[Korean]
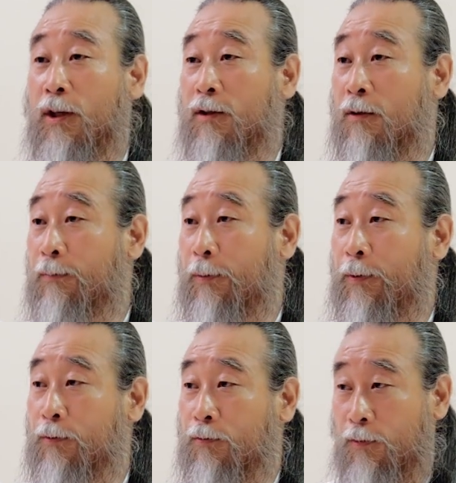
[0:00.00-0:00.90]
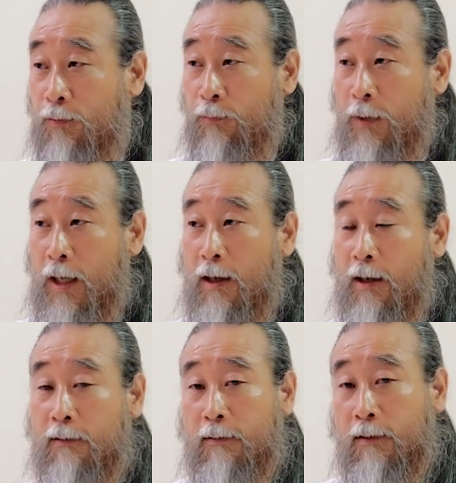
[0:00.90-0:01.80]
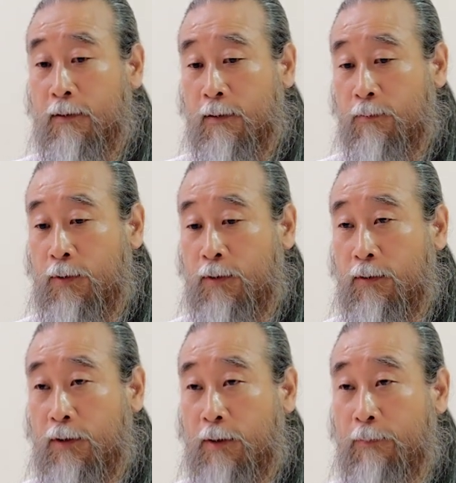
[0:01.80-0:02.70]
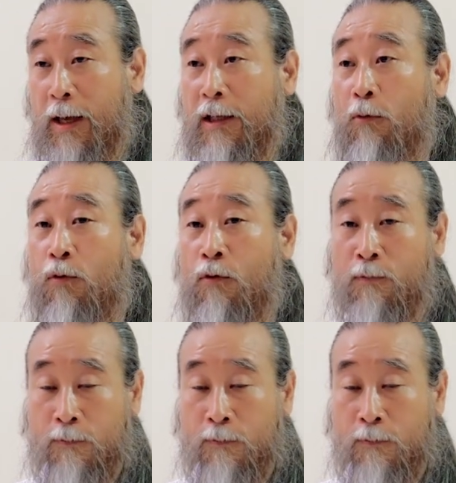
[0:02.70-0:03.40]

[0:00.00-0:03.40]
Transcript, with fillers: 이 정법을 조금 내가 한 어, 이게 몇 개월